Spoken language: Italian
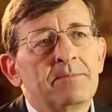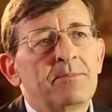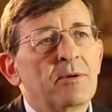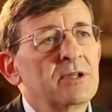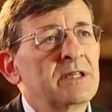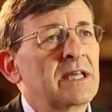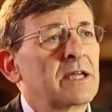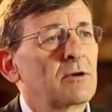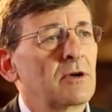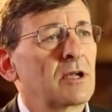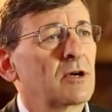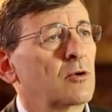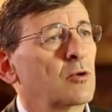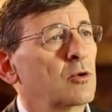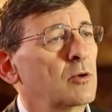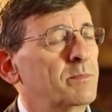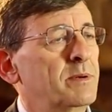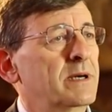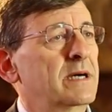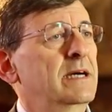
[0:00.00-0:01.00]
e, poi danno la
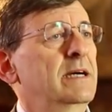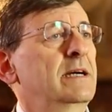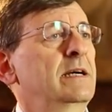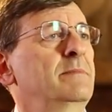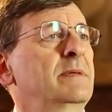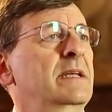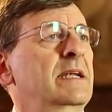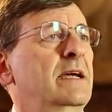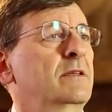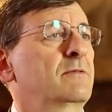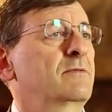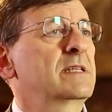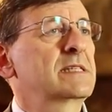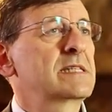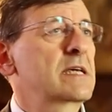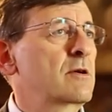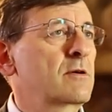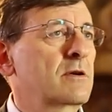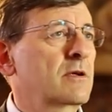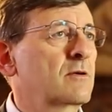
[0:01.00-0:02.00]
colpa al mercato finanziario.